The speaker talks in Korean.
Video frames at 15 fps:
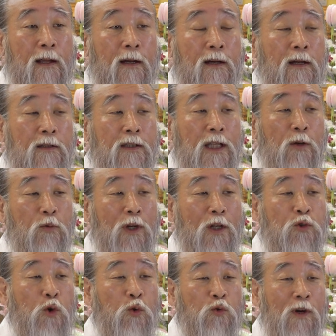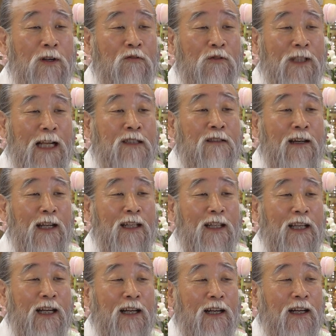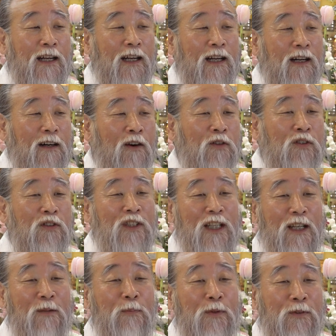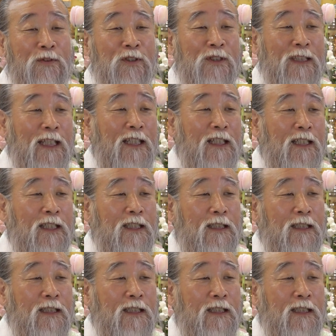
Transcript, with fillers: 그때 우리가 초등학교 딱 들어가니까 어떤 일이 벌어졌냐.